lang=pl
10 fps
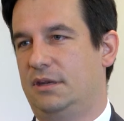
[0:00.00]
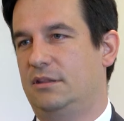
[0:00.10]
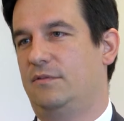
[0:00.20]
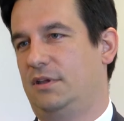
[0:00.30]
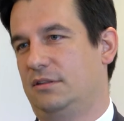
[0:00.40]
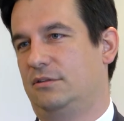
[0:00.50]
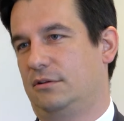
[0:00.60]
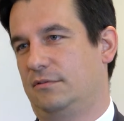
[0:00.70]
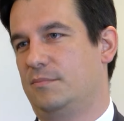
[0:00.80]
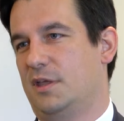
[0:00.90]
Internetowe
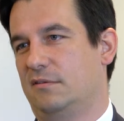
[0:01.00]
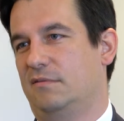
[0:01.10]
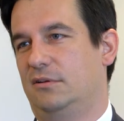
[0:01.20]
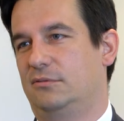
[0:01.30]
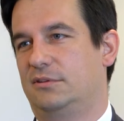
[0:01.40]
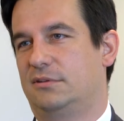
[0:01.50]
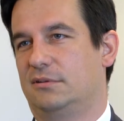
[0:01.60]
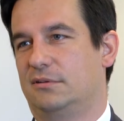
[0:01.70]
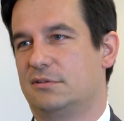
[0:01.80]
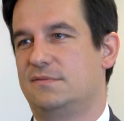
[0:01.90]
kantory wymiany walut
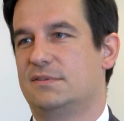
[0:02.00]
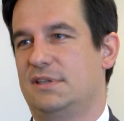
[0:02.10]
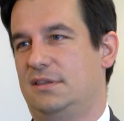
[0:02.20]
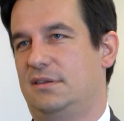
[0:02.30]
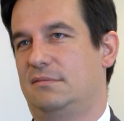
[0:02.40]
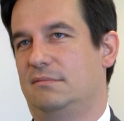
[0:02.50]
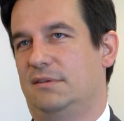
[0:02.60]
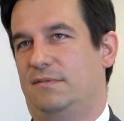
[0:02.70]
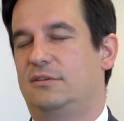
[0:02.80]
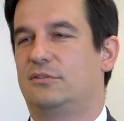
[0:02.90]
to rozwiązanie
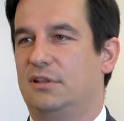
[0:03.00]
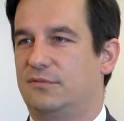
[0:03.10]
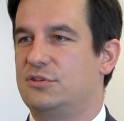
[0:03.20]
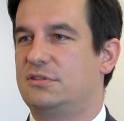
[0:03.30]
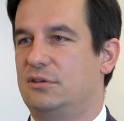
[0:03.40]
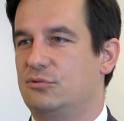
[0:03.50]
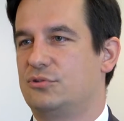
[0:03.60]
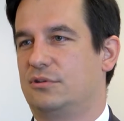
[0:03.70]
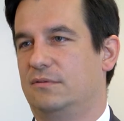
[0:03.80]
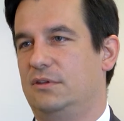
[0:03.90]
de facto dla wszystkich
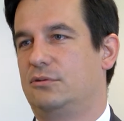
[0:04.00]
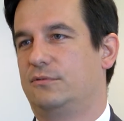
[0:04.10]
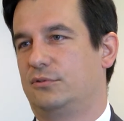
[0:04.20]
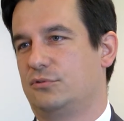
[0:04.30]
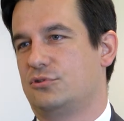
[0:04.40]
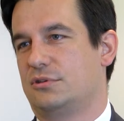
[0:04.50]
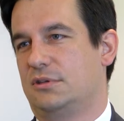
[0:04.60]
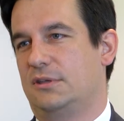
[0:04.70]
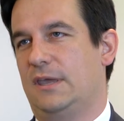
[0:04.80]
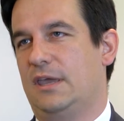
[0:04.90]
użytkowników,
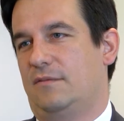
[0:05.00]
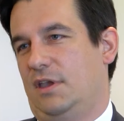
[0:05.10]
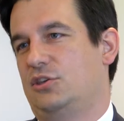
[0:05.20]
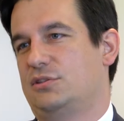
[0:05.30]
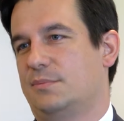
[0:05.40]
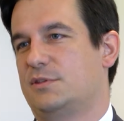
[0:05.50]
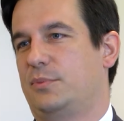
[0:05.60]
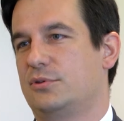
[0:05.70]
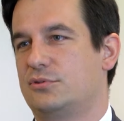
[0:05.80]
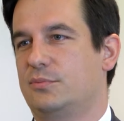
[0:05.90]
którzy w jakiś tam
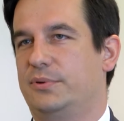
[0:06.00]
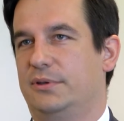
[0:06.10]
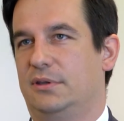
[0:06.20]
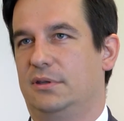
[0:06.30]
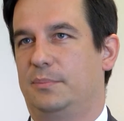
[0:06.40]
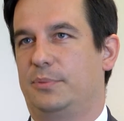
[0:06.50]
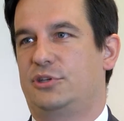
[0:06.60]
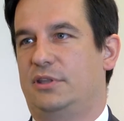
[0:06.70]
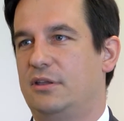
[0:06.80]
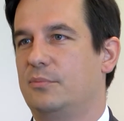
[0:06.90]
sposób e,
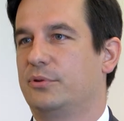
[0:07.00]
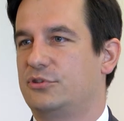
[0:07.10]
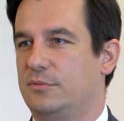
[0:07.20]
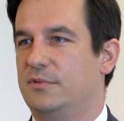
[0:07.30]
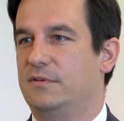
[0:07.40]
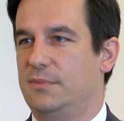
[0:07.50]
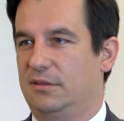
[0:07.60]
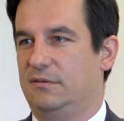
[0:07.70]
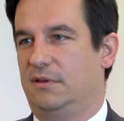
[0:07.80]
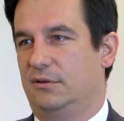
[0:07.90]
posiadają potrzebę
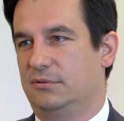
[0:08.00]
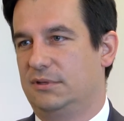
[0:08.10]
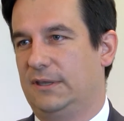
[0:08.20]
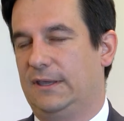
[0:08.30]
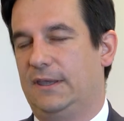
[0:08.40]
wymiany walut.